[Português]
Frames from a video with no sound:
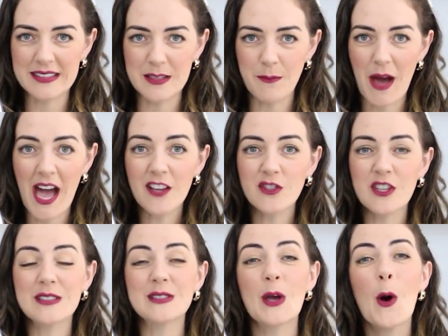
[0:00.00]
as
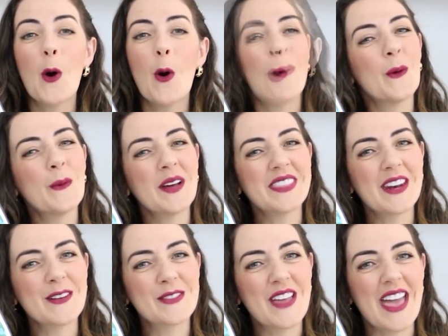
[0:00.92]
imagens ou
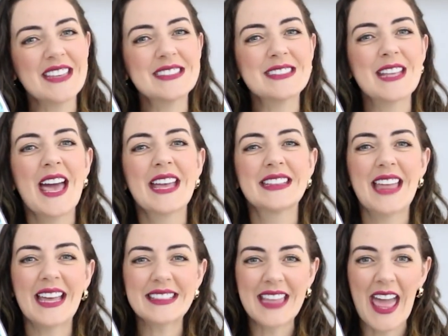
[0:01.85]
através
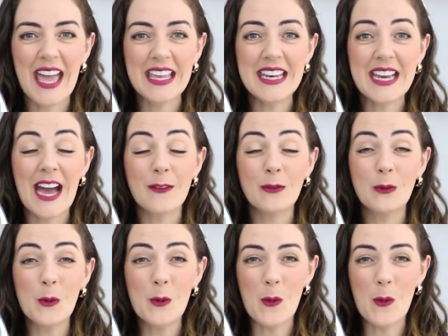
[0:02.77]
da técnica do